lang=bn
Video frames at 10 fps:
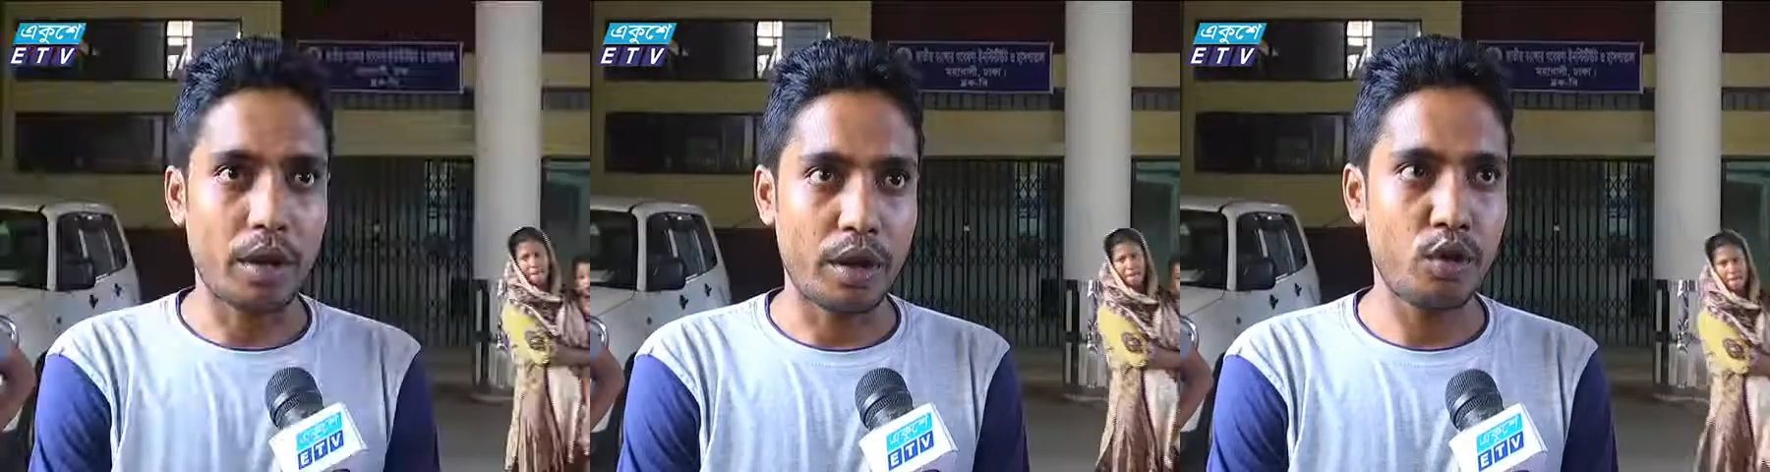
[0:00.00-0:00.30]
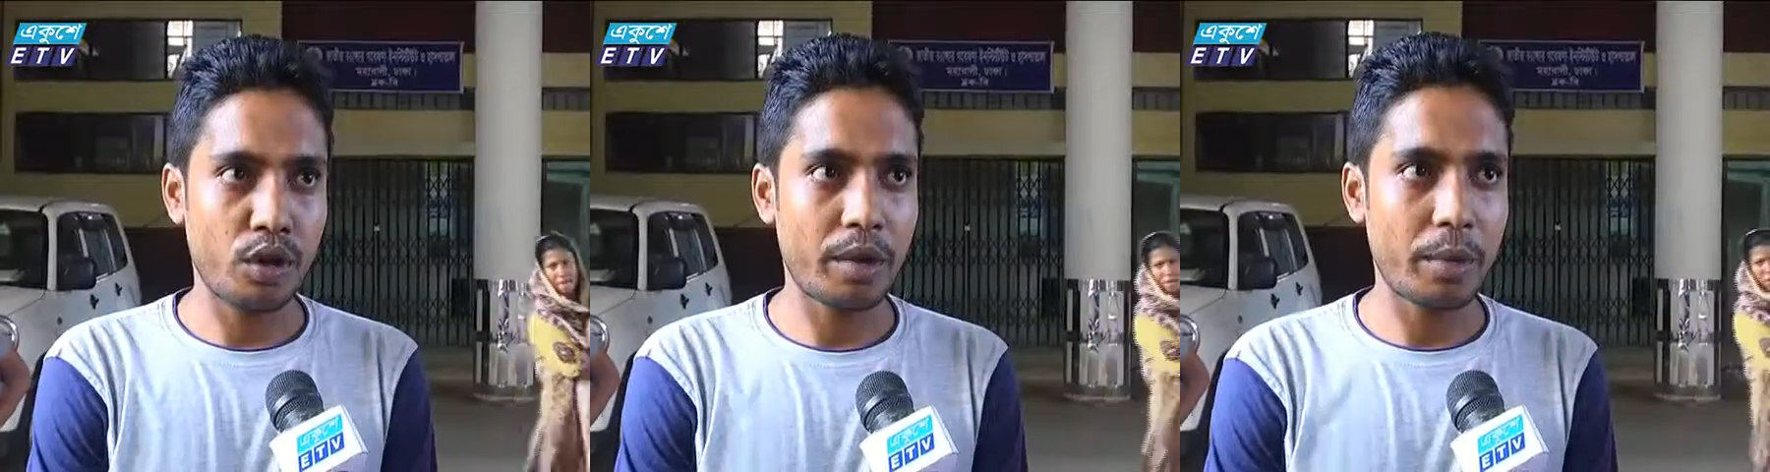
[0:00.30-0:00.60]
না
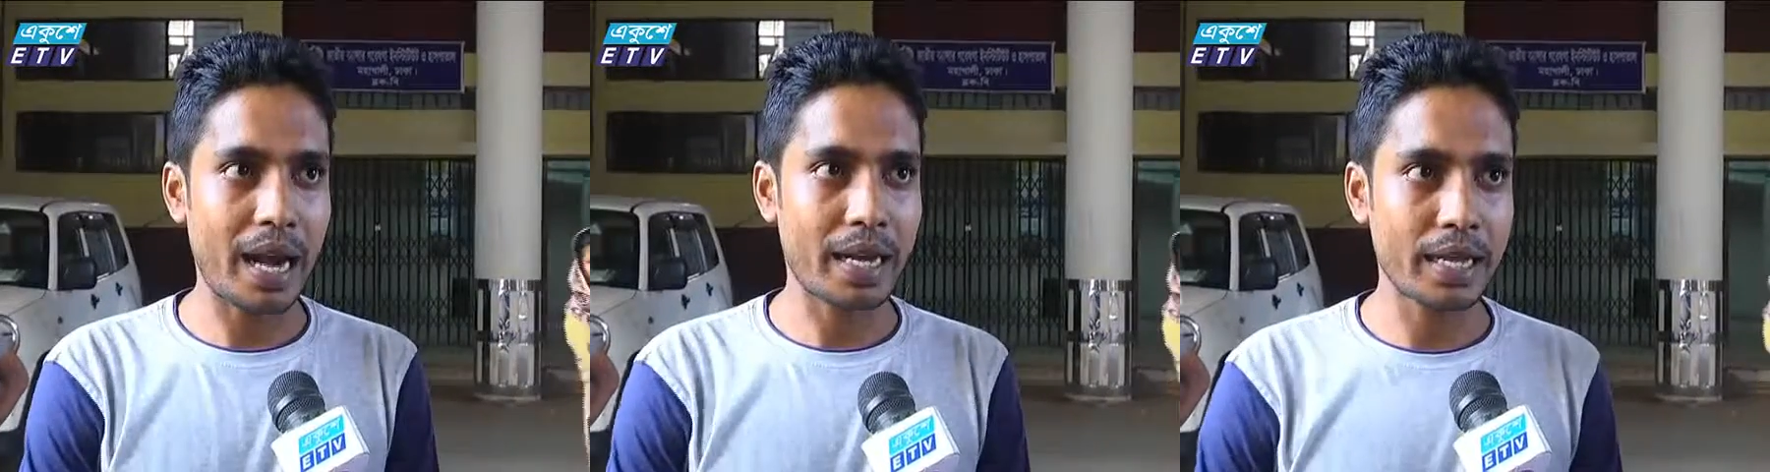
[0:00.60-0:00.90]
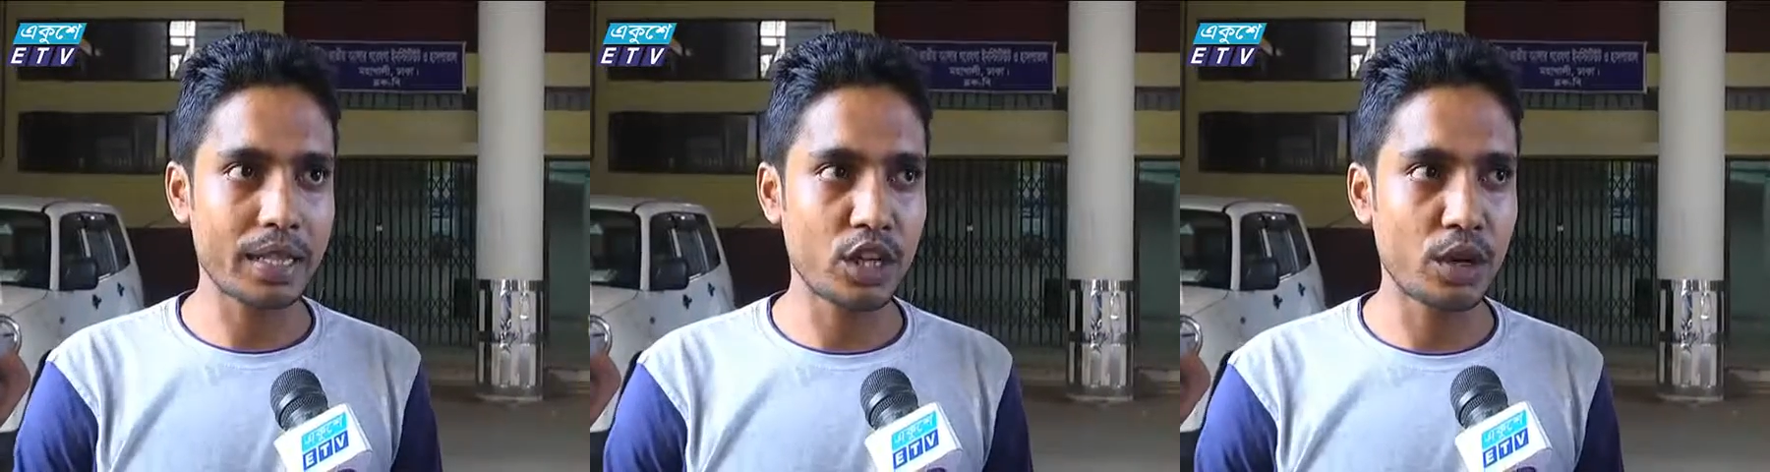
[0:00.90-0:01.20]
রুগীর ব্লাড
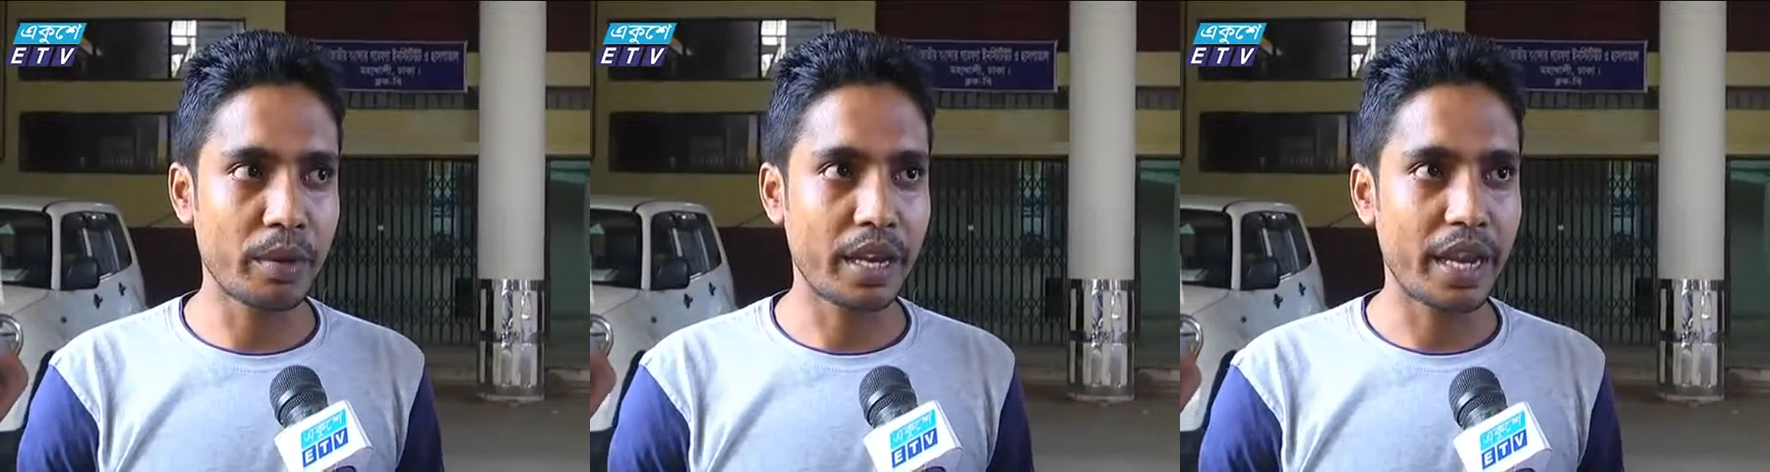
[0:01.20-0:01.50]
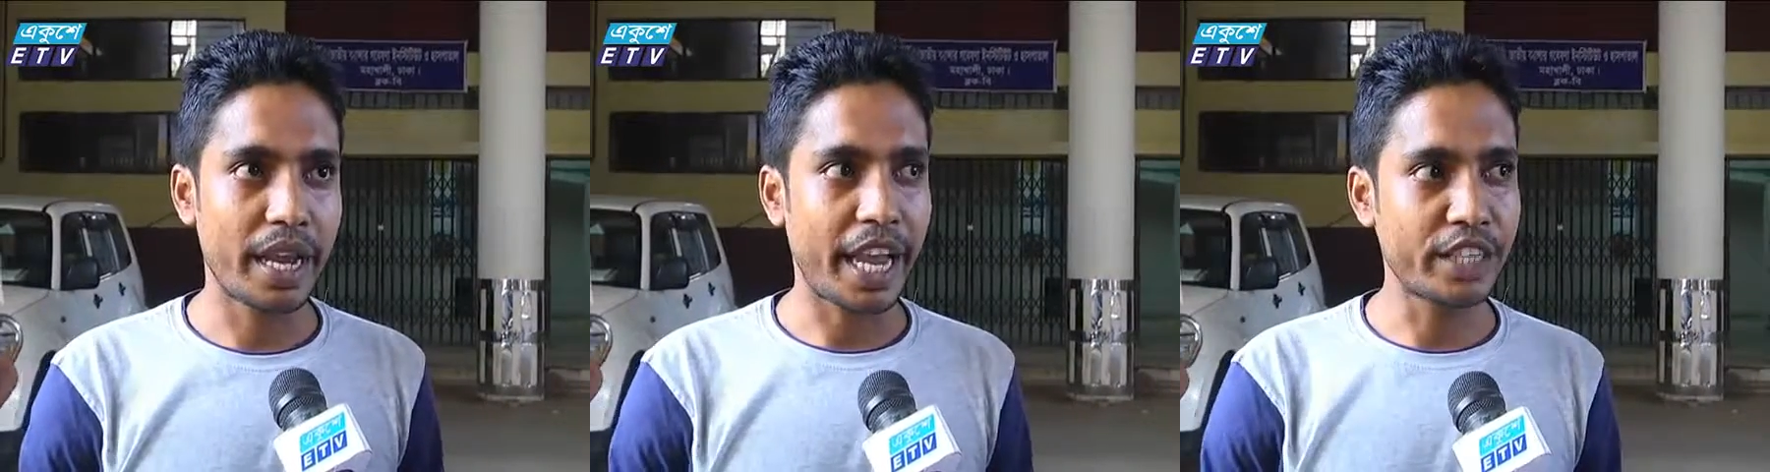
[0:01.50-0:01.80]
টানতে হবে
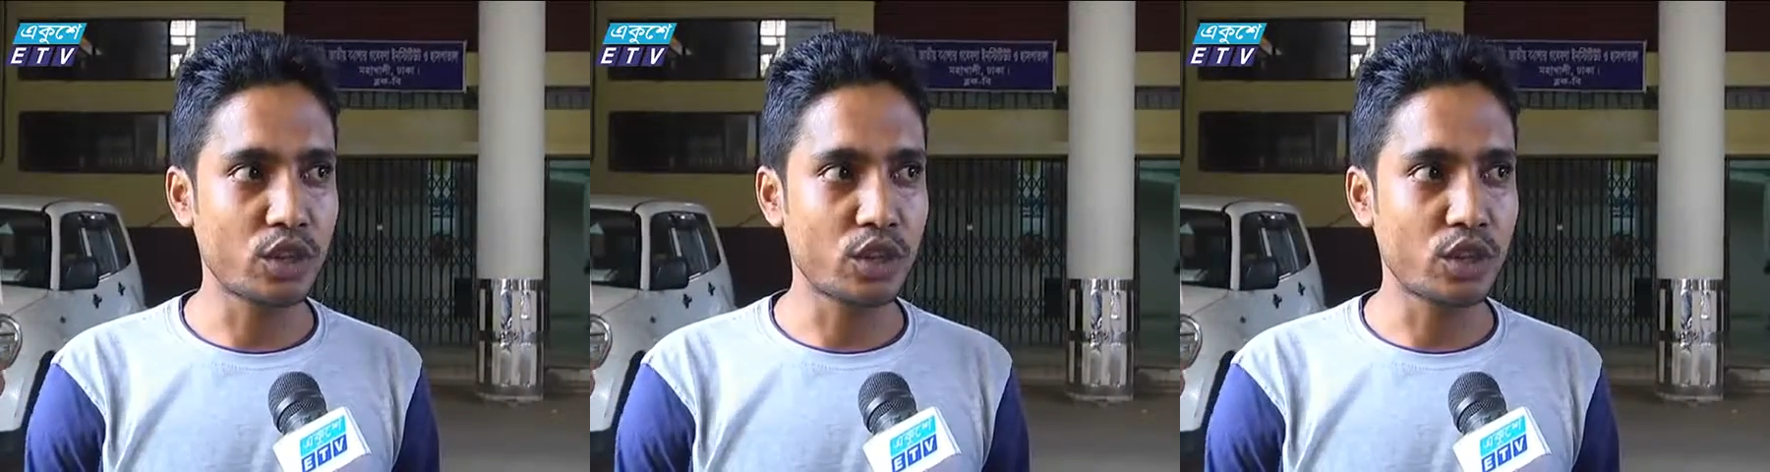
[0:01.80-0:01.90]
এই